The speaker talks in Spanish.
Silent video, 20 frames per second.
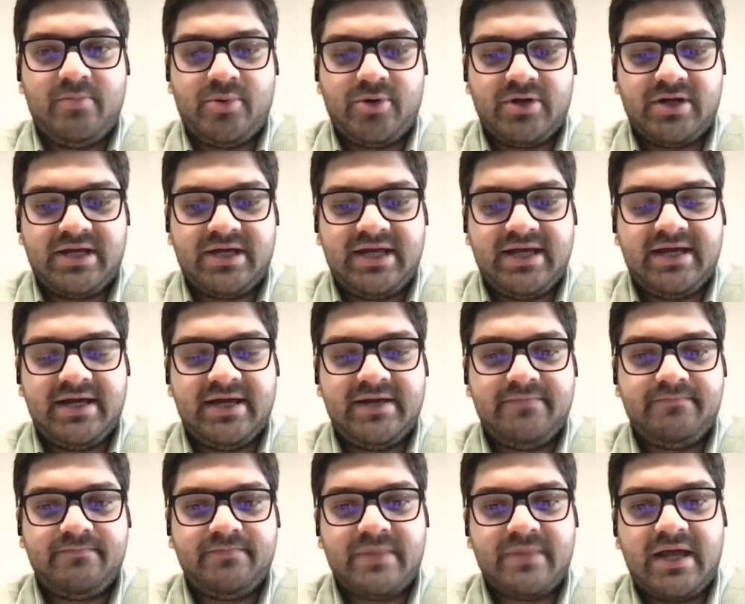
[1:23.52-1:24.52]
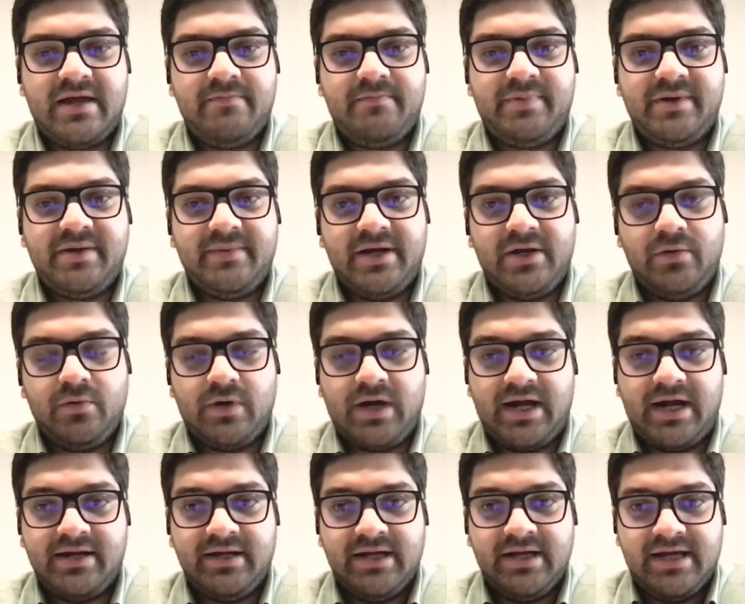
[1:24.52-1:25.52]
Porque, mm, en primer
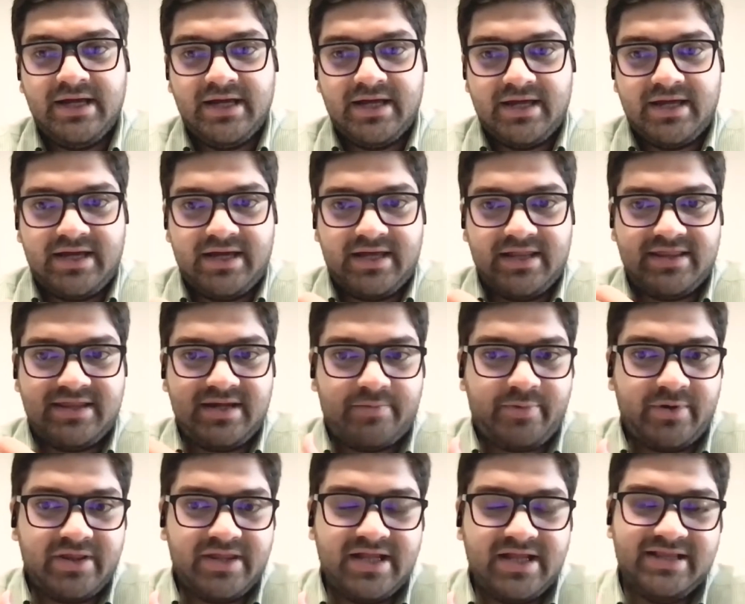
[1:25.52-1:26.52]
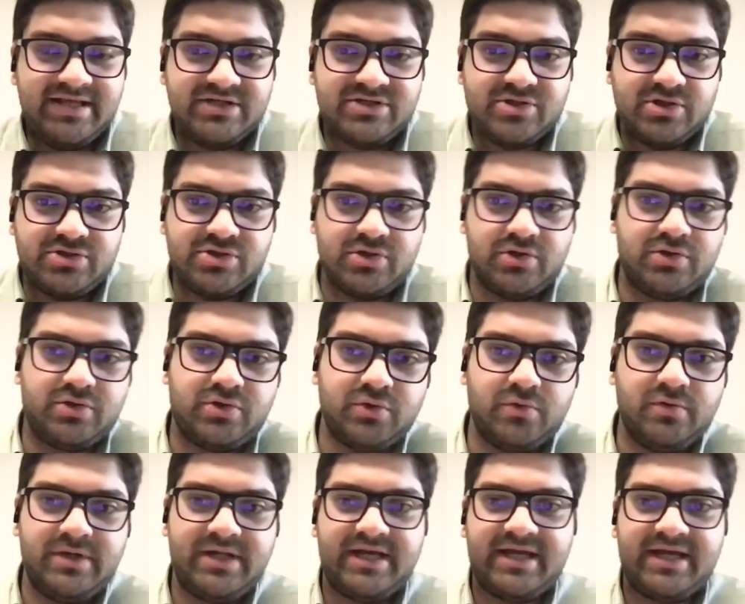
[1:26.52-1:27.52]
lugar, eh, después del 18 de
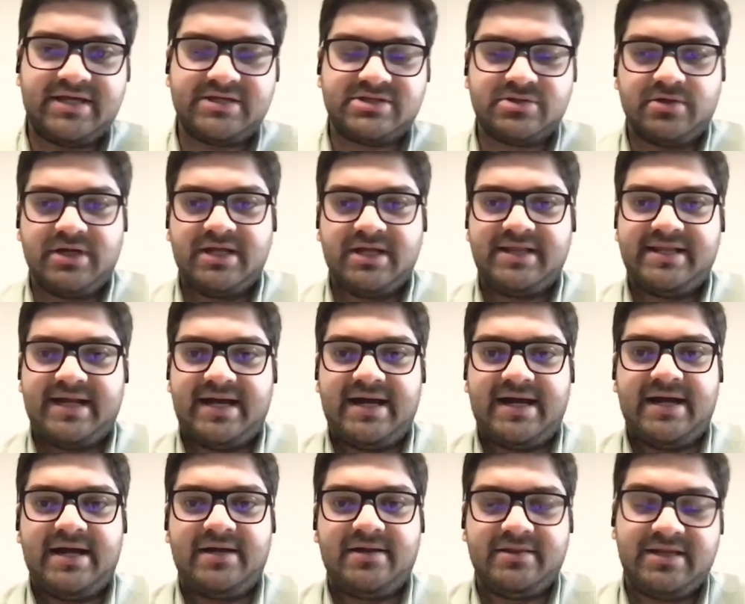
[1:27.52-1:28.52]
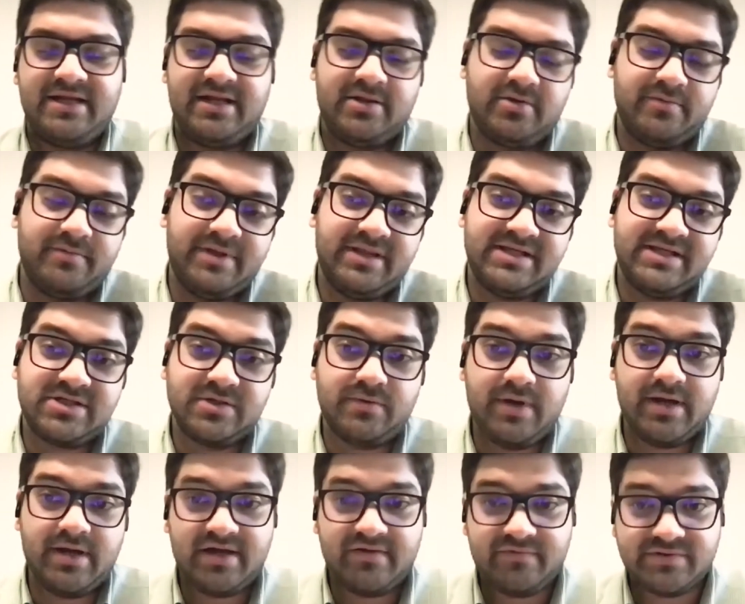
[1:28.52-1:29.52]
octubre, que son estas del
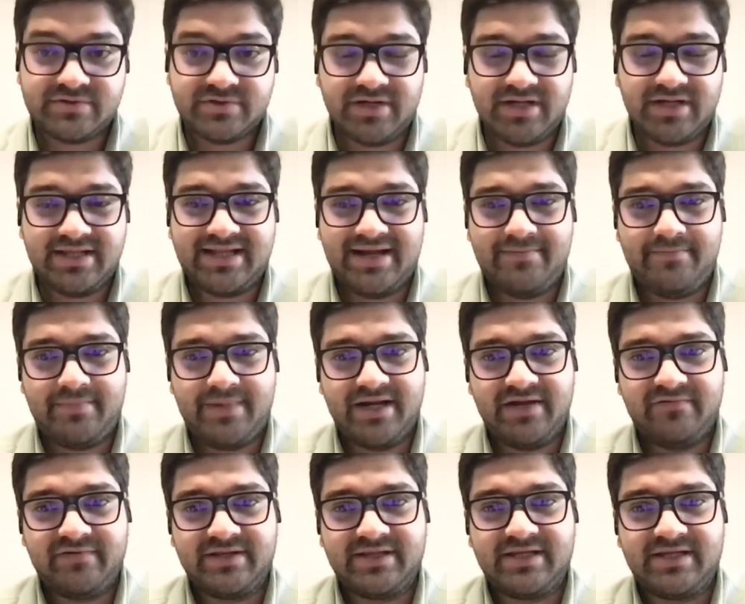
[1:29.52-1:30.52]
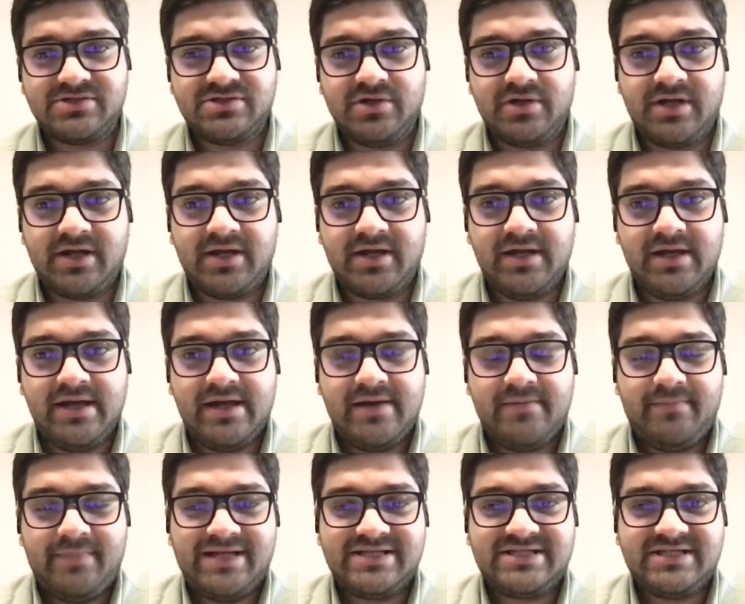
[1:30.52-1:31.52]
2019, que son estas manifestaciones
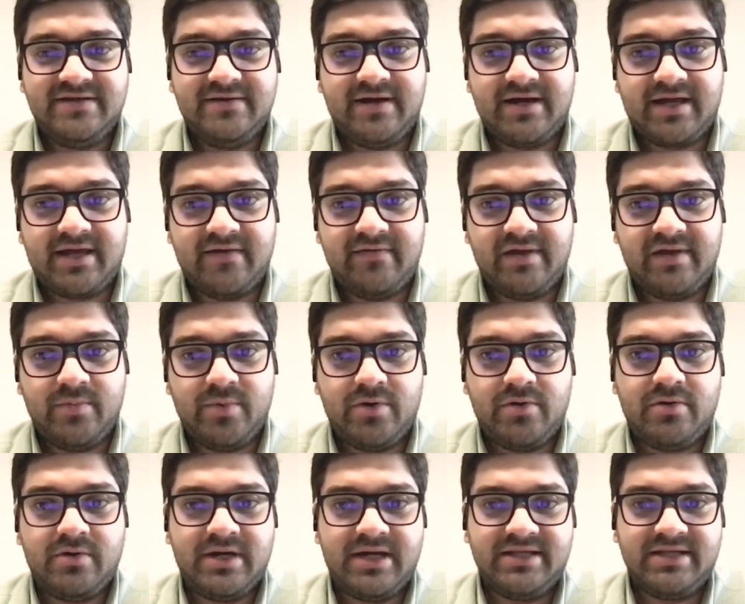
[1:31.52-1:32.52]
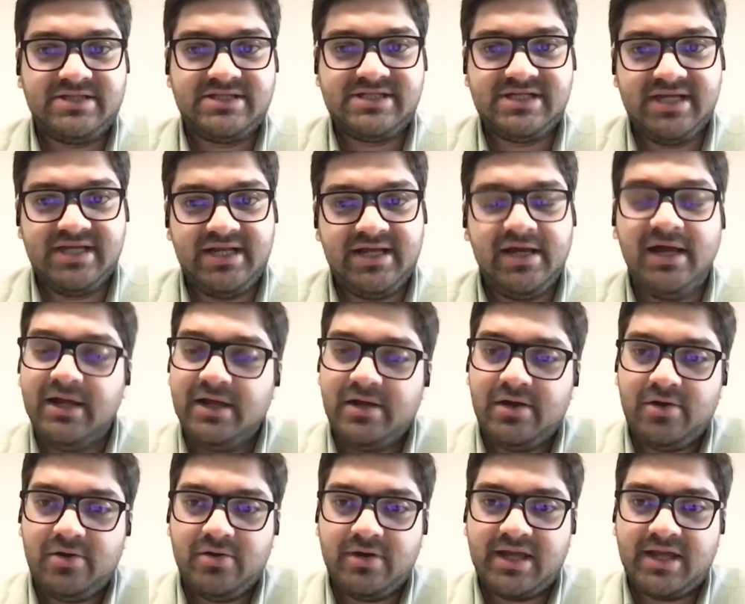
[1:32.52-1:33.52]
masivas que vimos en Chile,
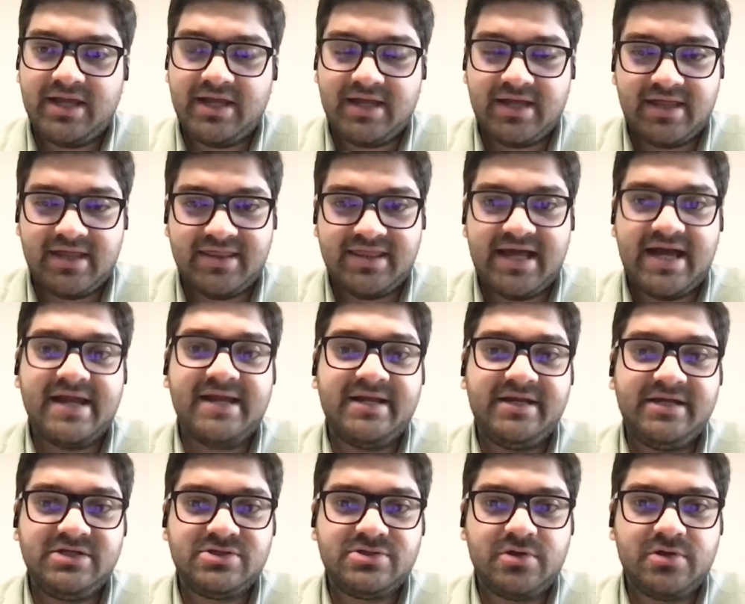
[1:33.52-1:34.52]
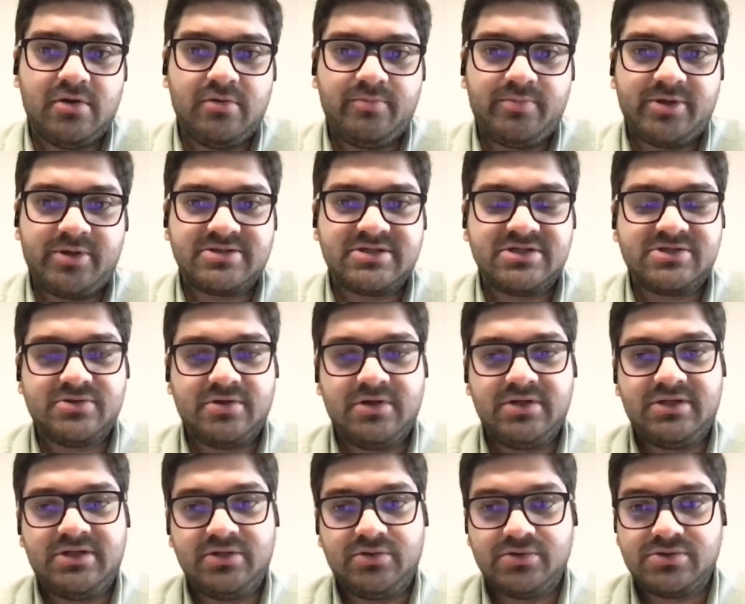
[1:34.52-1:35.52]
lo que da inicio a un
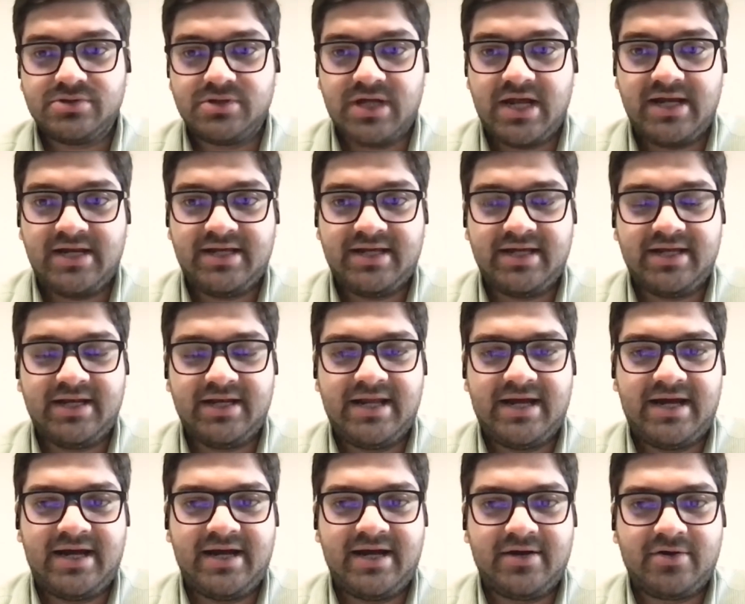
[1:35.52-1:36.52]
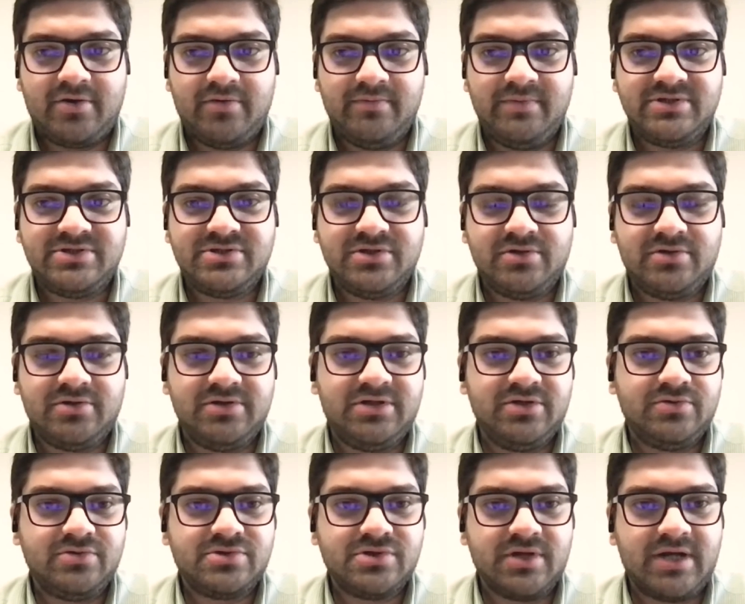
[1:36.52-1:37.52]
proceso institucional que es la Convención
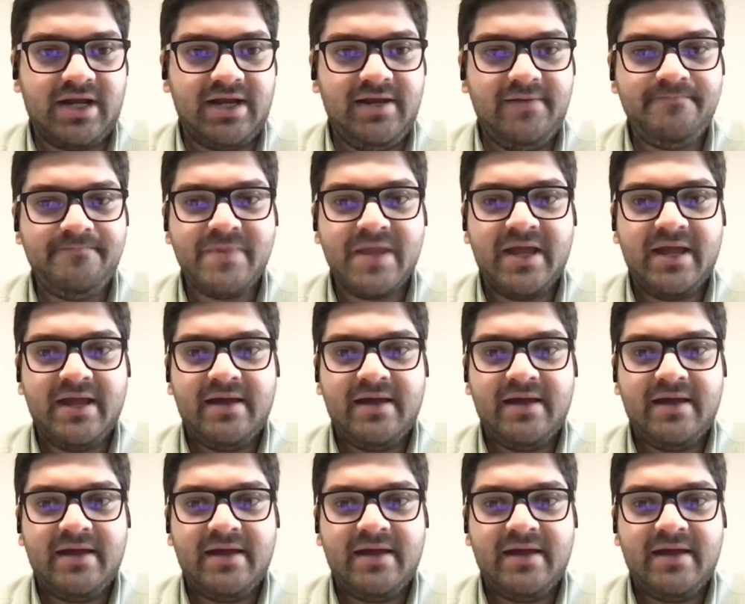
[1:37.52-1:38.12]
Constitucional,